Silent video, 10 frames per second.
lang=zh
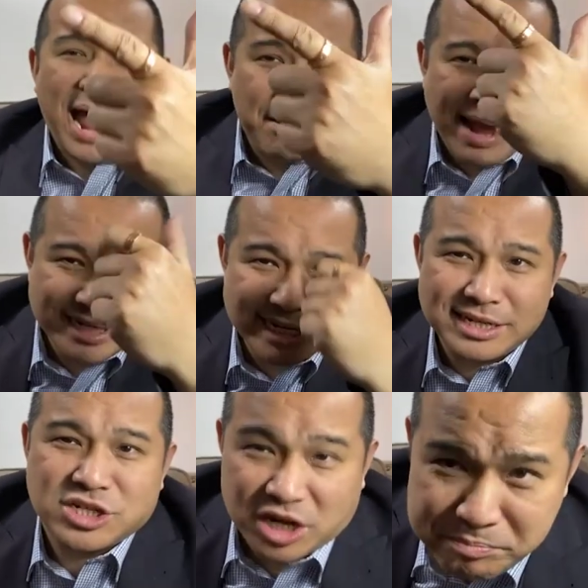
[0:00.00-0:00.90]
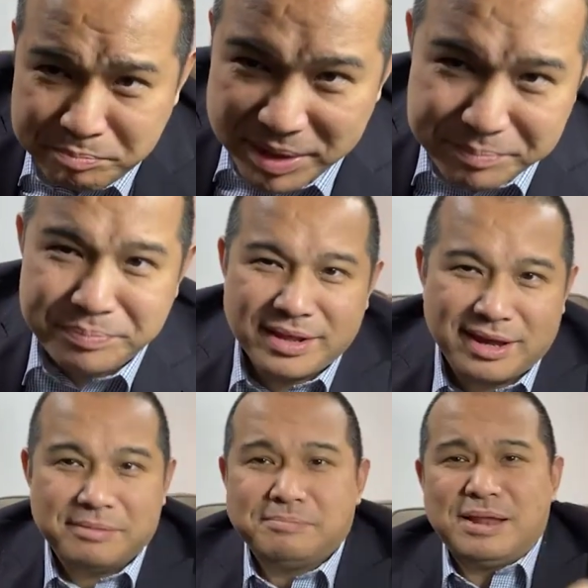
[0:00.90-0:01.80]
八块钱的成本
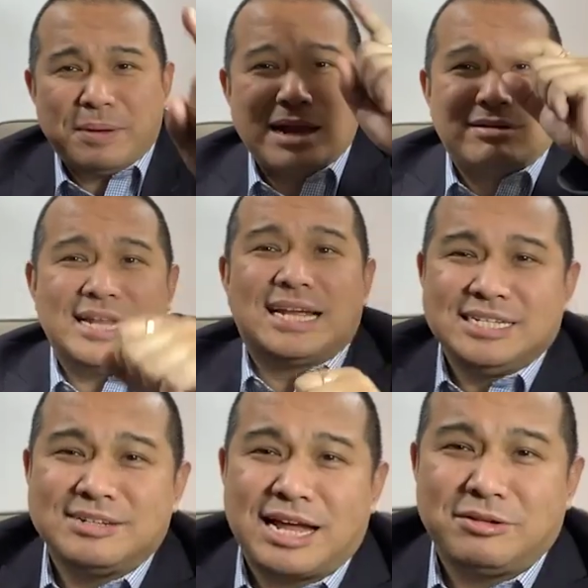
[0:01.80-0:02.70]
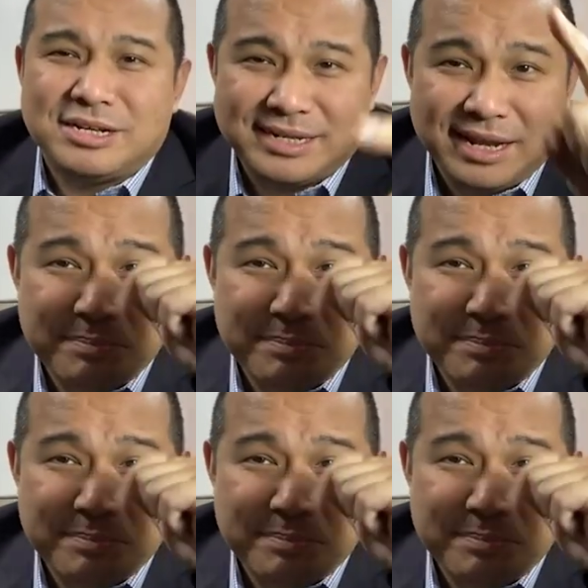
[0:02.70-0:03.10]
啊，能办出来一张信用卡多少钱呢？